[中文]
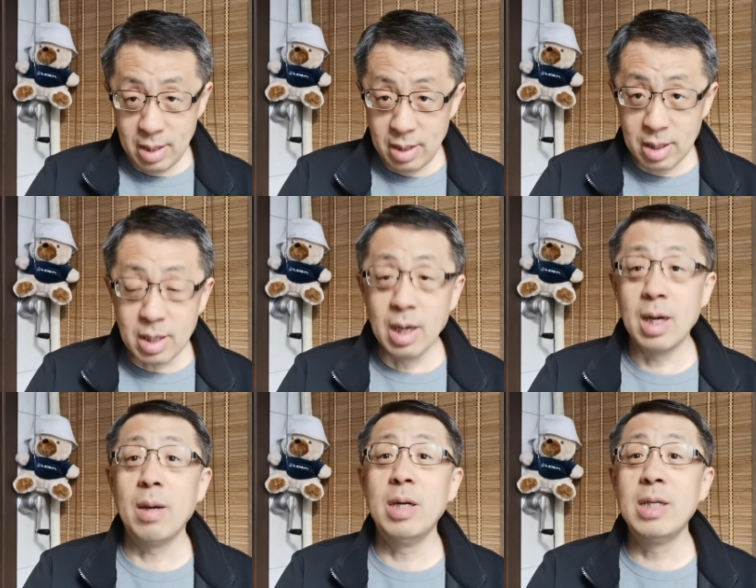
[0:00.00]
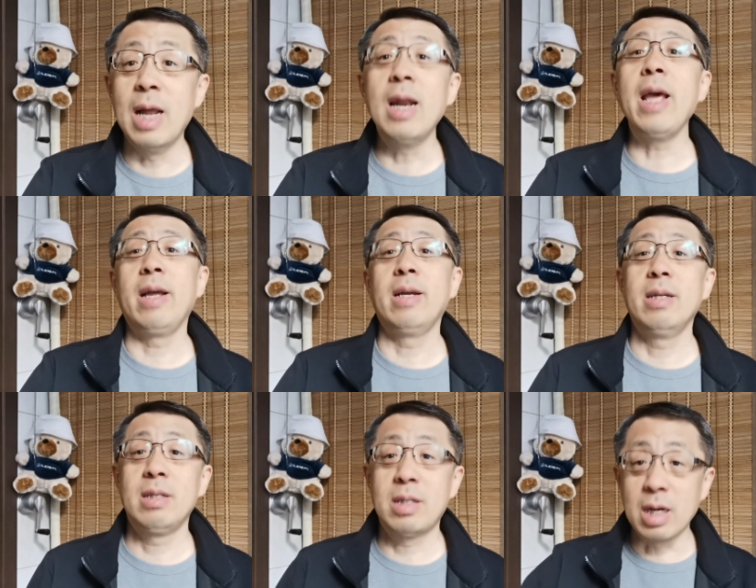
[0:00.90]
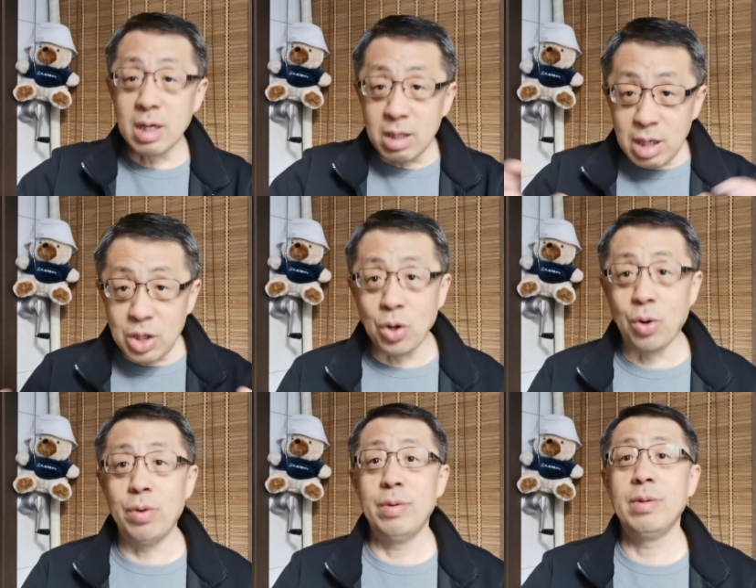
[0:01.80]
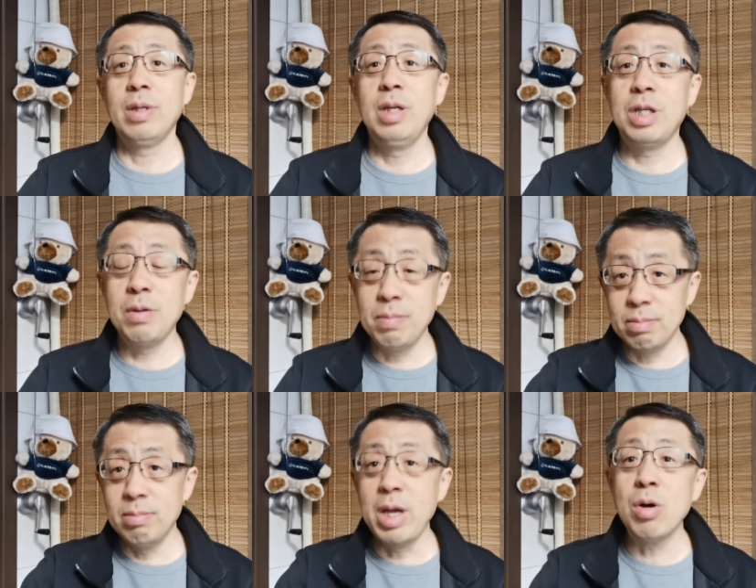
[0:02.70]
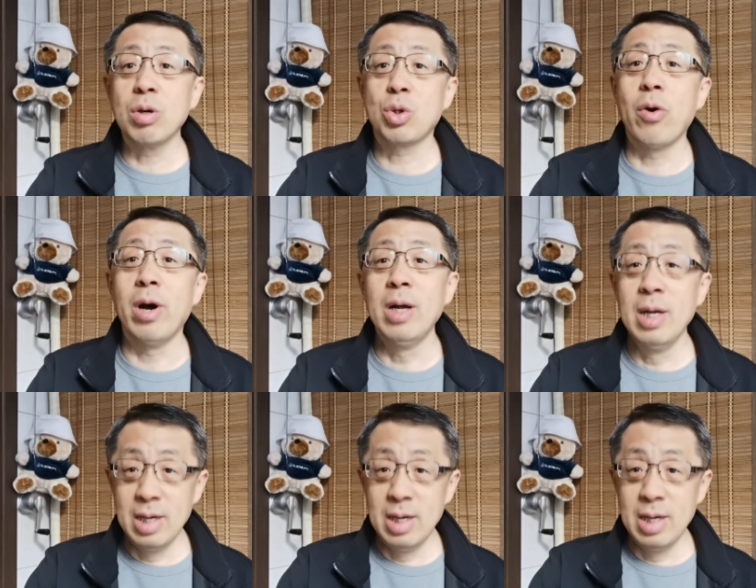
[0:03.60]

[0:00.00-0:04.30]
一个人类，整个地球已经没有说，